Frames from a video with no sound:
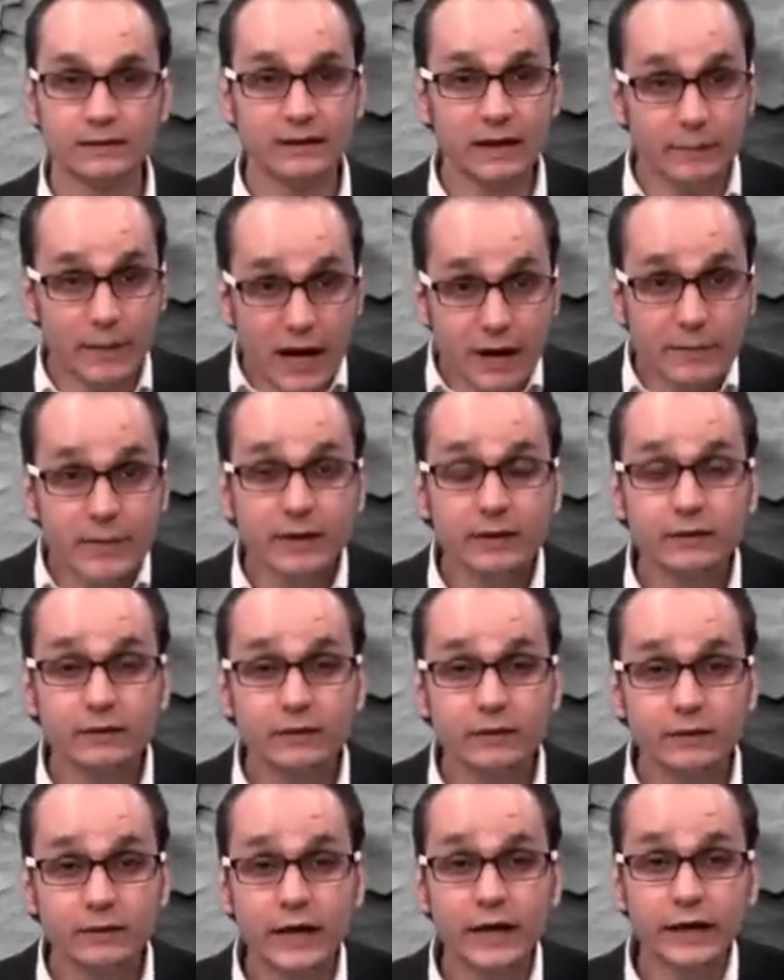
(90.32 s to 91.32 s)
تماما
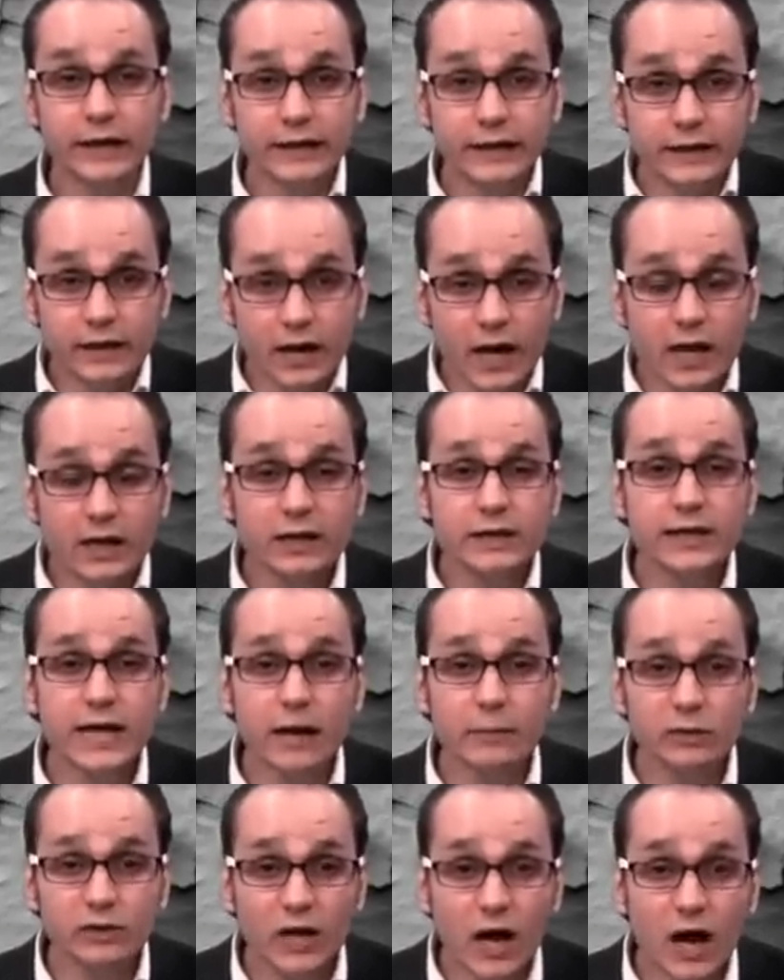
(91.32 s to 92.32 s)
إيران اللي
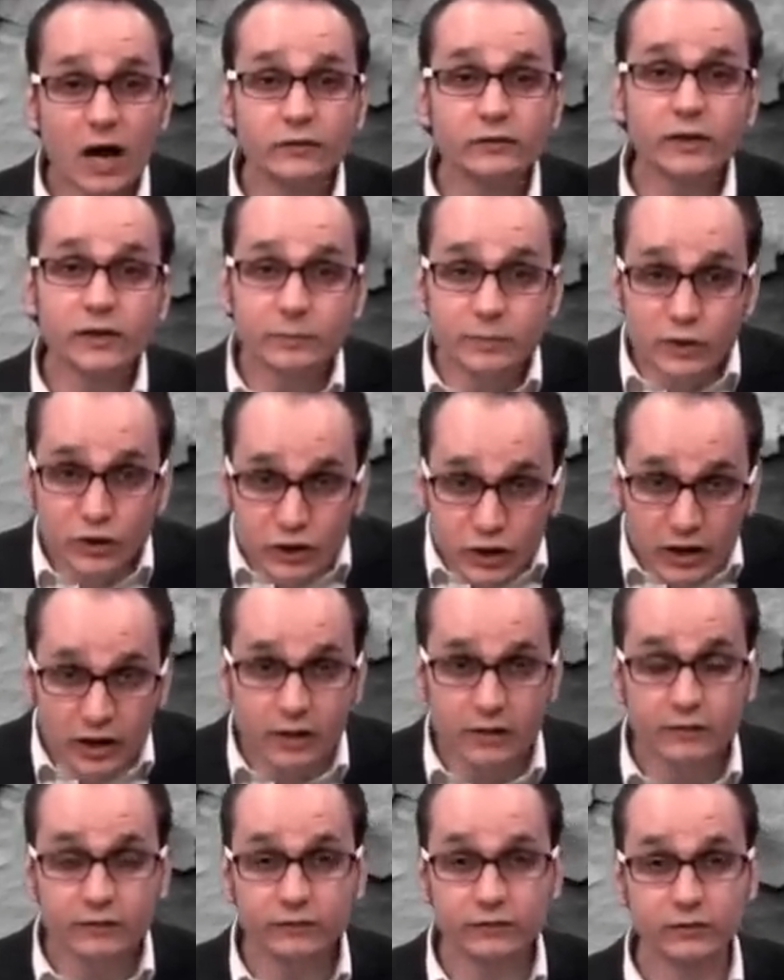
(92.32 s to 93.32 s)
عم تحاضر
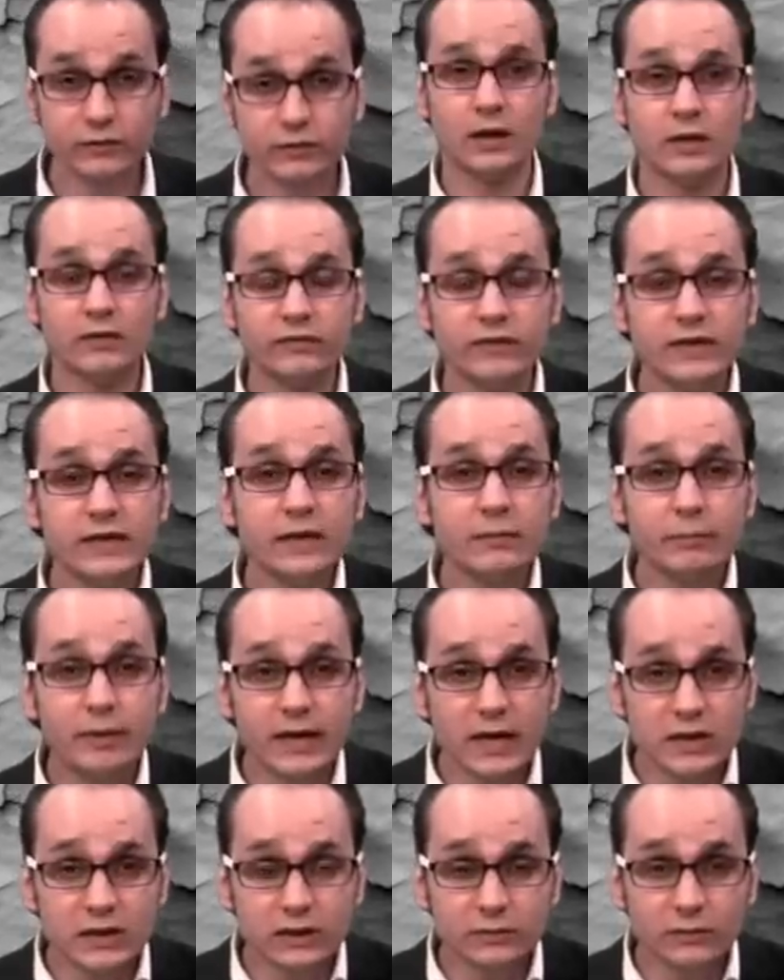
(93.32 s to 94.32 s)
بالشرف فينا
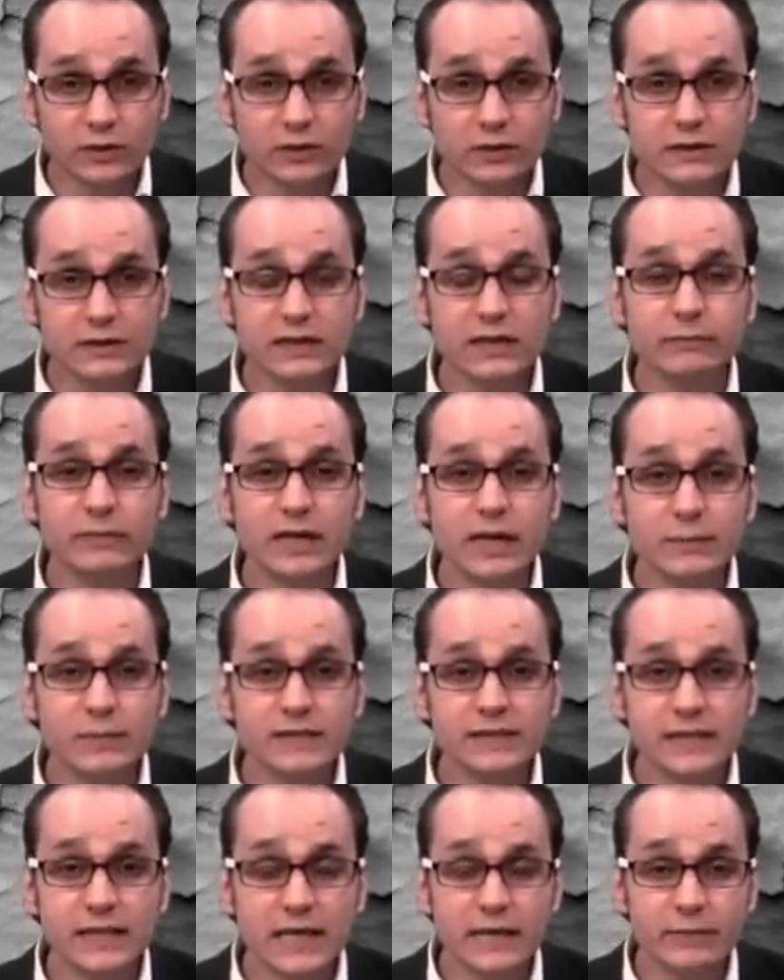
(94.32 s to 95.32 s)
نبلش من القصة من لما
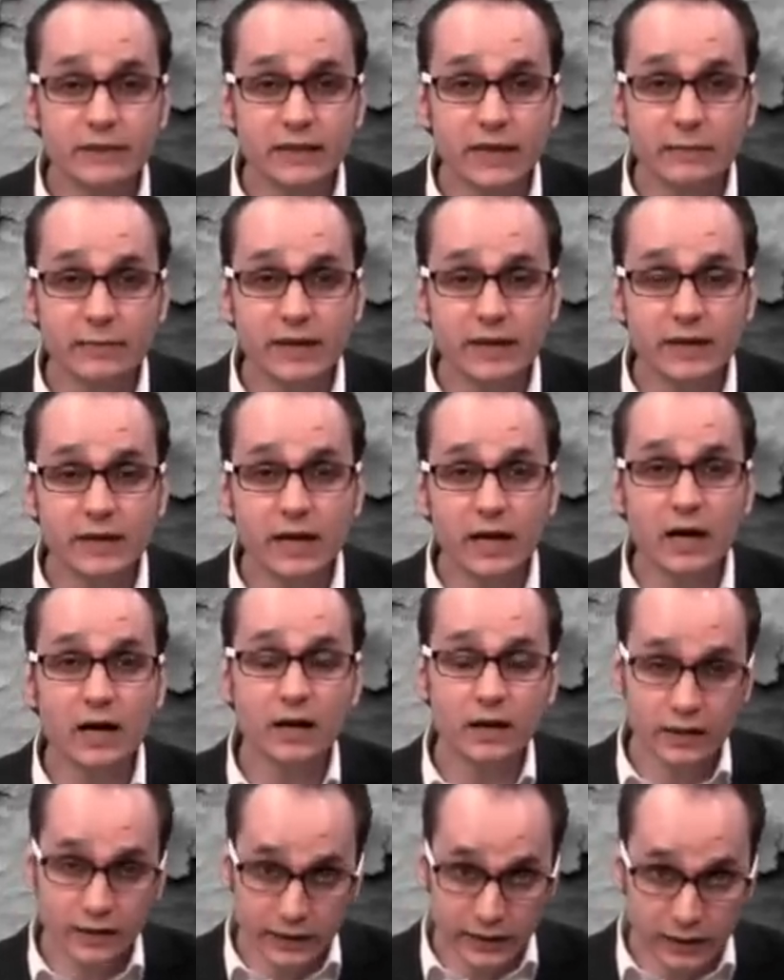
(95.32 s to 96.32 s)
سلمت
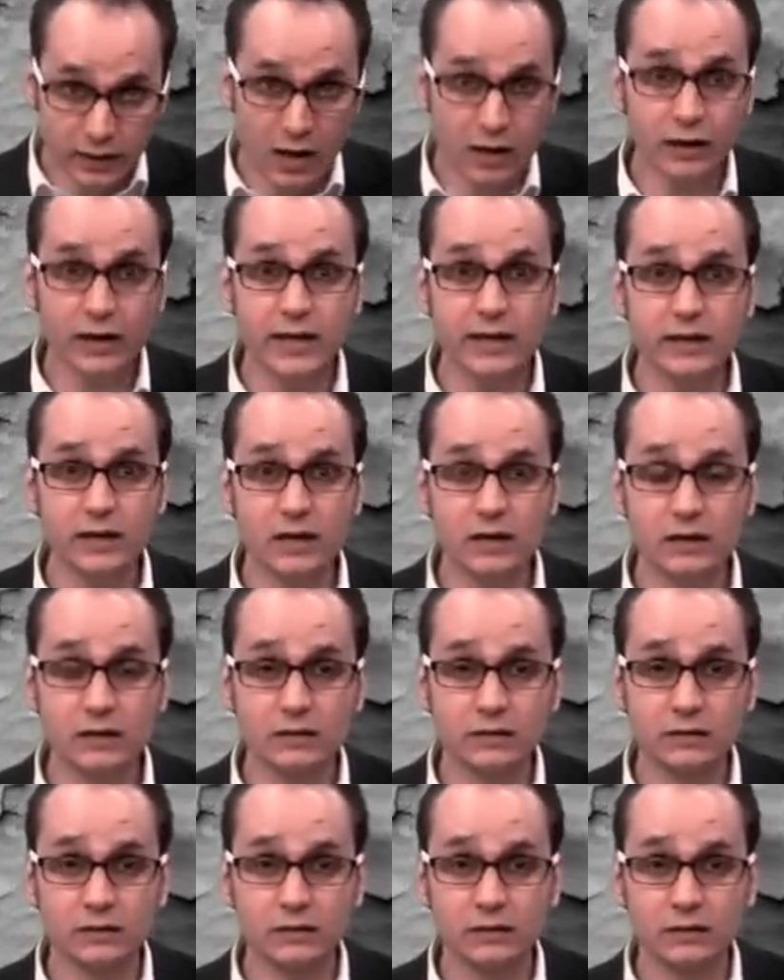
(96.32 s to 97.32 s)
أمريكا العراق لإيران
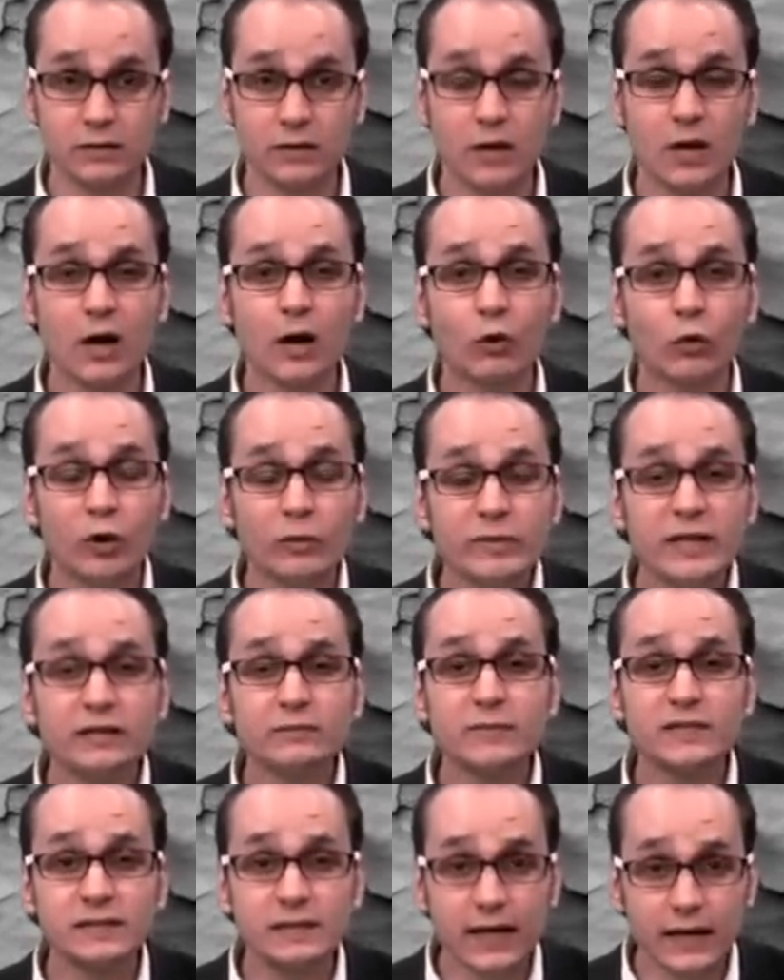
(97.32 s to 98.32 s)
وعملت
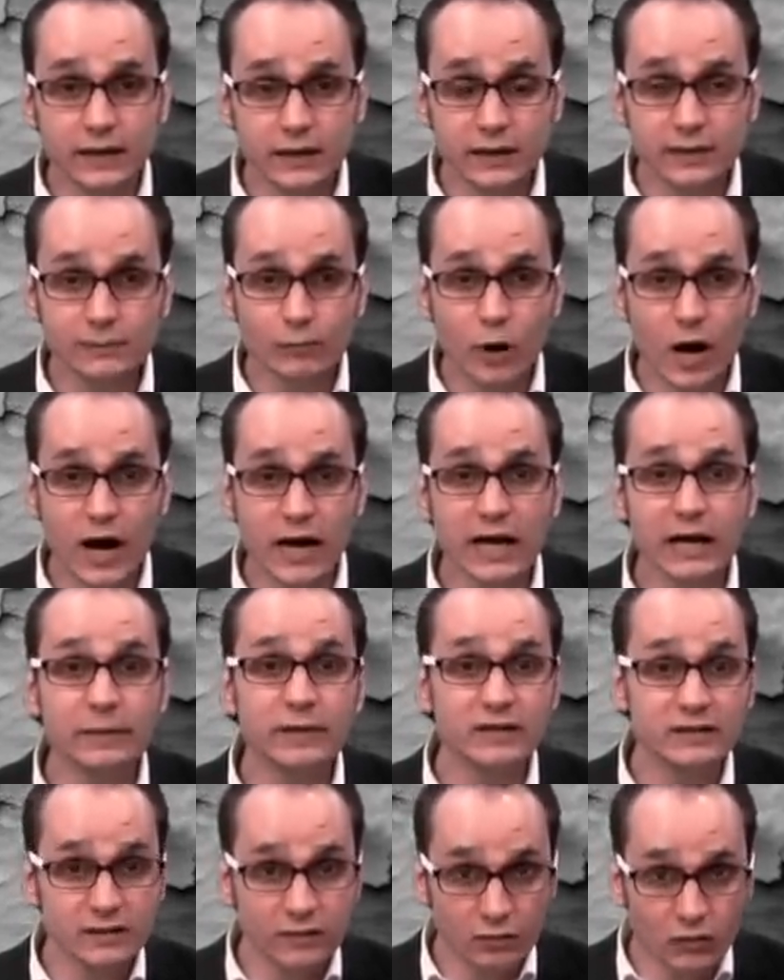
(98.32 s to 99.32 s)
مسرحية المحاكمة
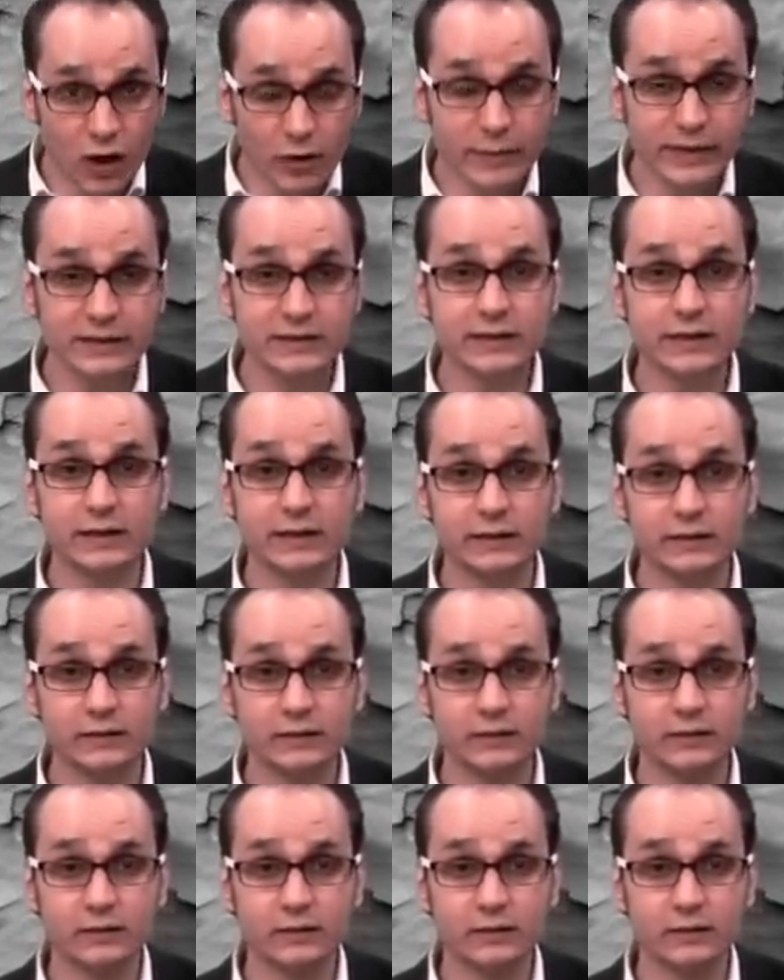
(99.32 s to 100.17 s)
لصدام حسين